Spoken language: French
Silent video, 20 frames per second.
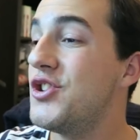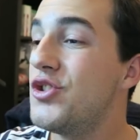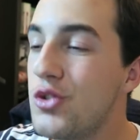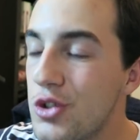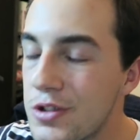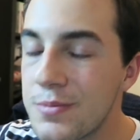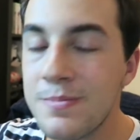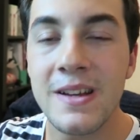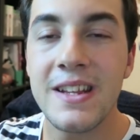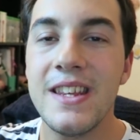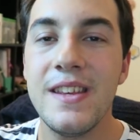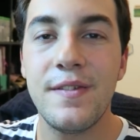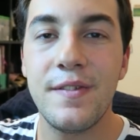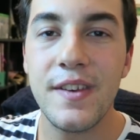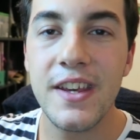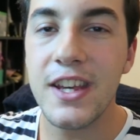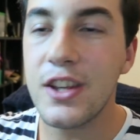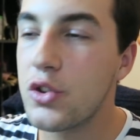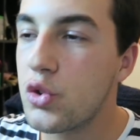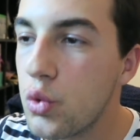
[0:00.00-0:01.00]
C'est juste
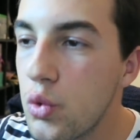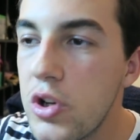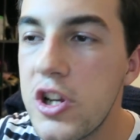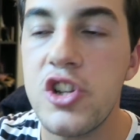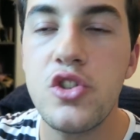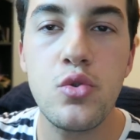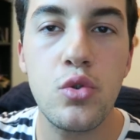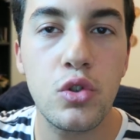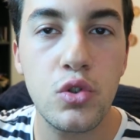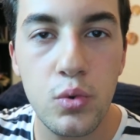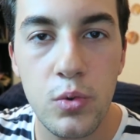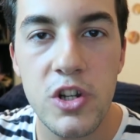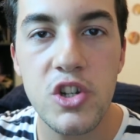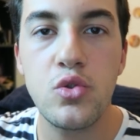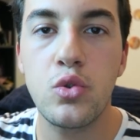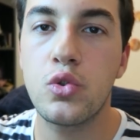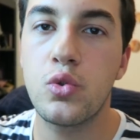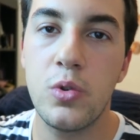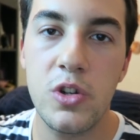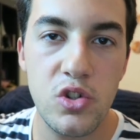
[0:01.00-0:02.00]
magnifique. Tous les jours, tous les
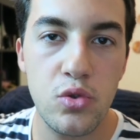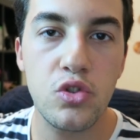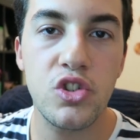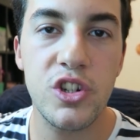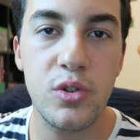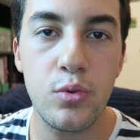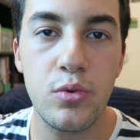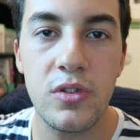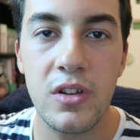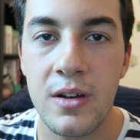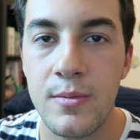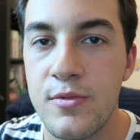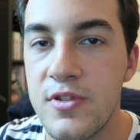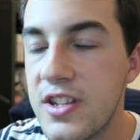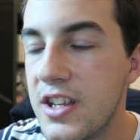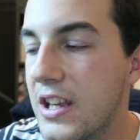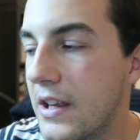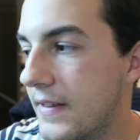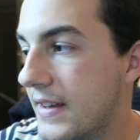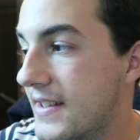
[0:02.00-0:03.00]
jours, tous les jours, j'écoute de la
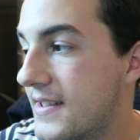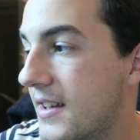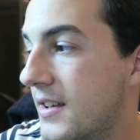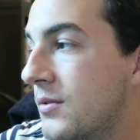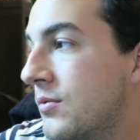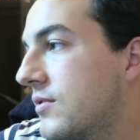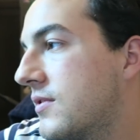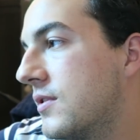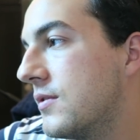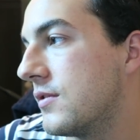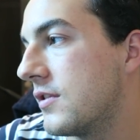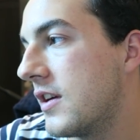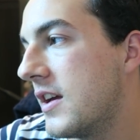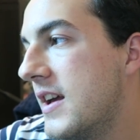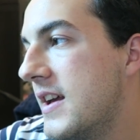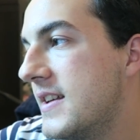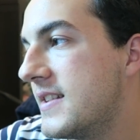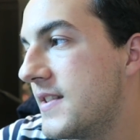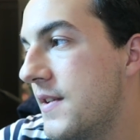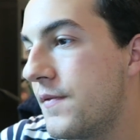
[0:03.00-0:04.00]
musique avec ça, donc euh,
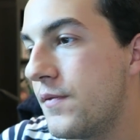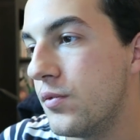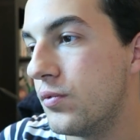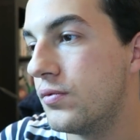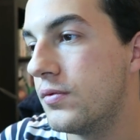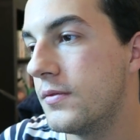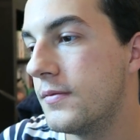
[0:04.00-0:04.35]
c'est fou.